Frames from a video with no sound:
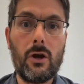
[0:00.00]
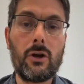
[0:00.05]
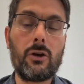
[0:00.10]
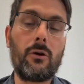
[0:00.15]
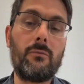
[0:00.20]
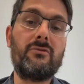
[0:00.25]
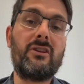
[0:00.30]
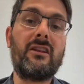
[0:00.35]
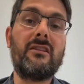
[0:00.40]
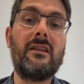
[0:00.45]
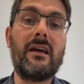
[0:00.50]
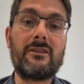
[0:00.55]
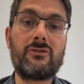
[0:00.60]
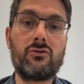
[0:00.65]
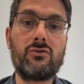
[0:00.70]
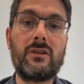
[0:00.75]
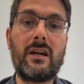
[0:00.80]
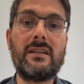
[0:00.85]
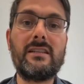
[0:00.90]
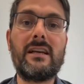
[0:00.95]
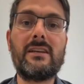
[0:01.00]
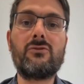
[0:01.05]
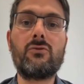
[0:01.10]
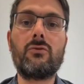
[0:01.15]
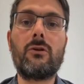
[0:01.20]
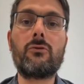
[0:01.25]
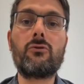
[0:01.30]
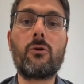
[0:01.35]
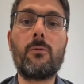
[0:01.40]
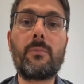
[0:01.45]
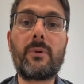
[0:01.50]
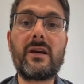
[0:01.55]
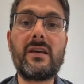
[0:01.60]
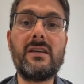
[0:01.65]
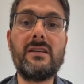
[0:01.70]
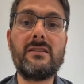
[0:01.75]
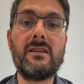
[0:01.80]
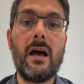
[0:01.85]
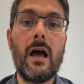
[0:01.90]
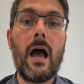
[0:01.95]
comme des nationalisations
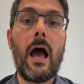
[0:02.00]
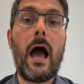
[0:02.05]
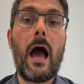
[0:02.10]
d'entreprises,